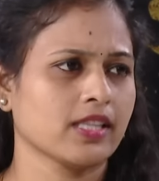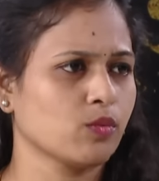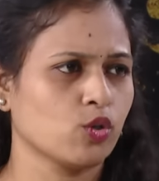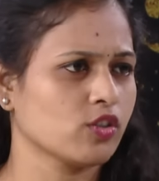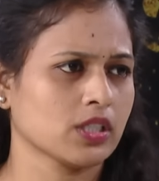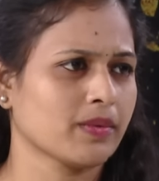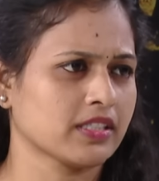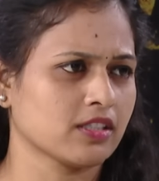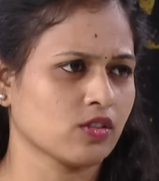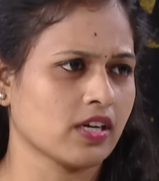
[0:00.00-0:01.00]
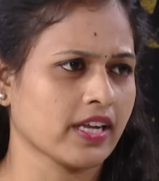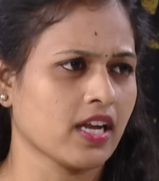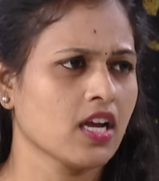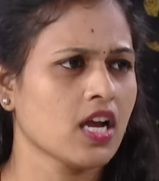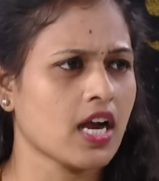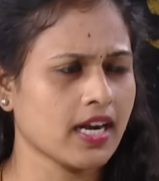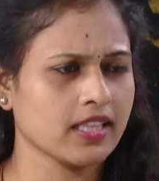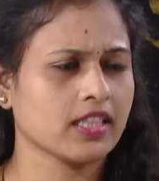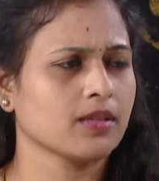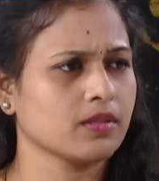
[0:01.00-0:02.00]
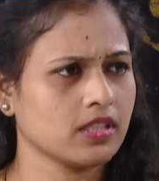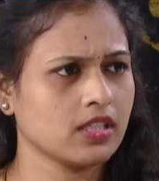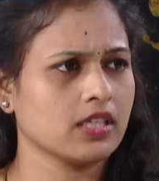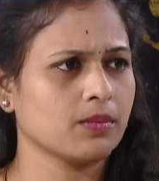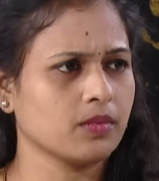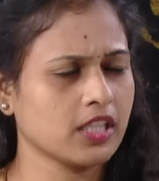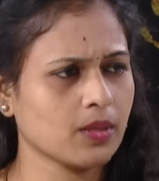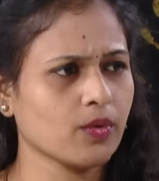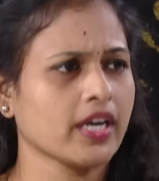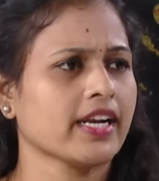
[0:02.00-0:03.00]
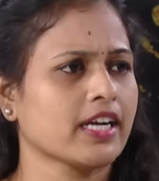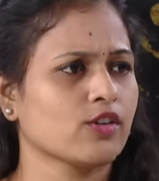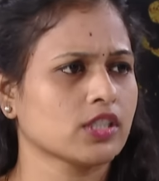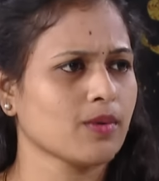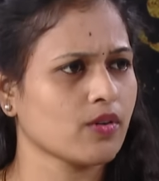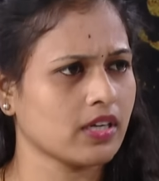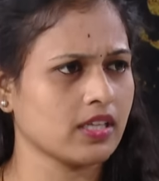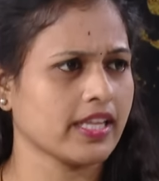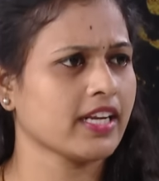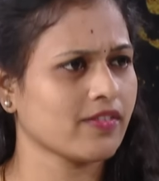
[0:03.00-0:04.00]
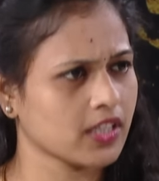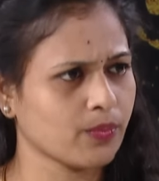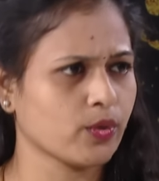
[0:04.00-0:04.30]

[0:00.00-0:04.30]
சேர்ந்து மூணு வருஷம் ஆச்சுன்னு சொல்கிறீங்க ஆனால் இத்தனை இந்த இதுக்கு முன்னாடி ரெண்டு வருஷமாக அவங்க தேநீர் இருந்த